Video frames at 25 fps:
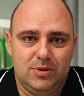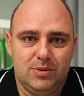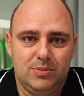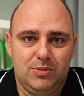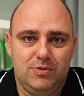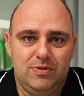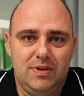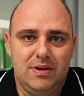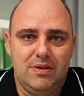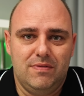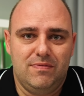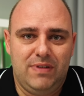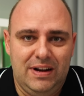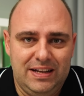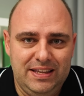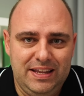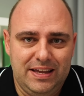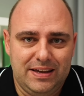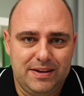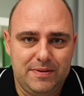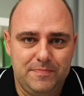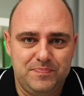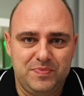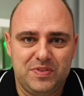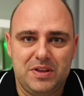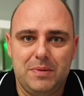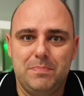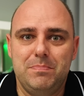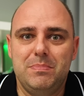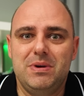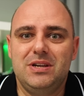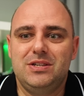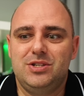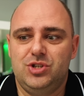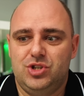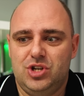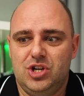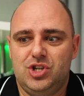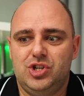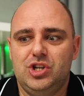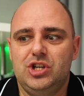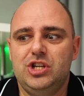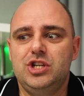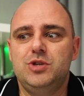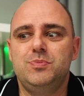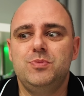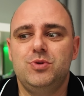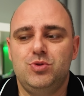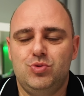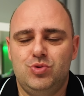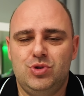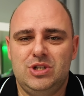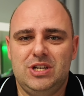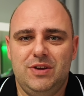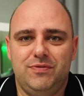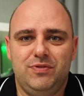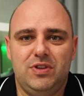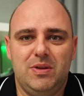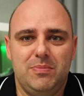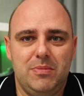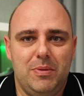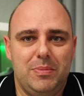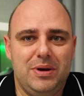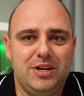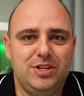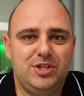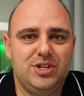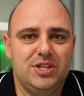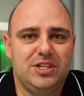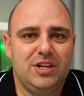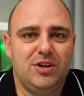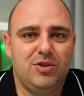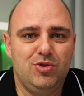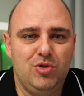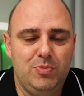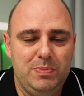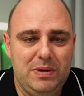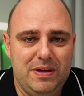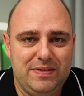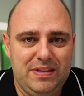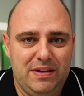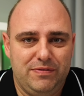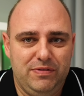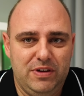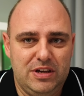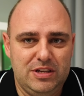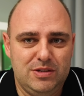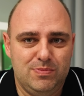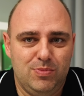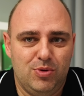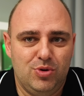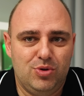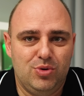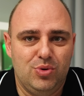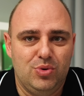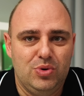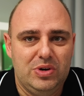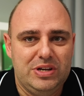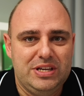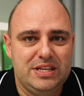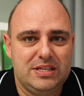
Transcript: On mówi, Waldek, My zrzeszyliśmy już się w tym momencie na grupie na Facebooku,